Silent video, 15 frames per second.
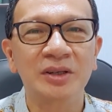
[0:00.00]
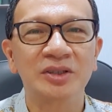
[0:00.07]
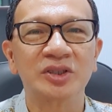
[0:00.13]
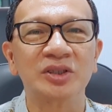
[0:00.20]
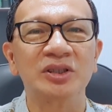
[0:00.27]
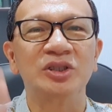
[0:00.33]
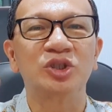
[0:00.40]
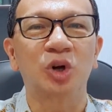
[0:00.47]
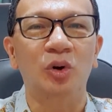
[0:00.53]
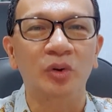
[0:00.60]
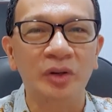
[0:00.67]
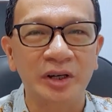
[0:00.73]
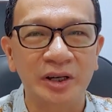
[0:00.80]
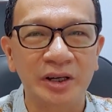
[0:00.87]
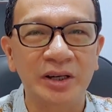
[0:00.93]
是
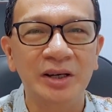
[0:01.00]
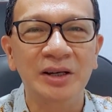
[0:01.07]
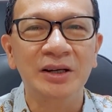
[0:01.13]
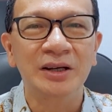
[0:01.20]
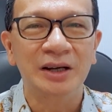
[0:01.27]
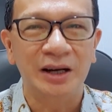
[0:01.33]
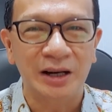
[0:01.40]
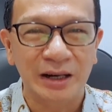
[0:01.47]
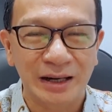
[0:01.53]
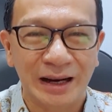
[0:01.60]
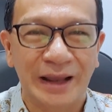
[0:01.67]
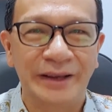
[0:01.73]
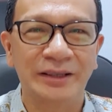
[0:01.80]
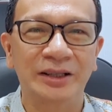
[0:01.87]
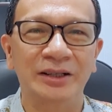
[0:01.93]
从你而
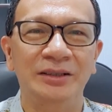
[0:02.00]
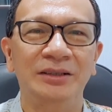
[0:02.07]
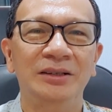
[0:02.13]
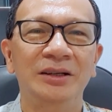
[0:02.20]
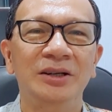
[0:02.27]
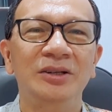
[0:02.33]
来的。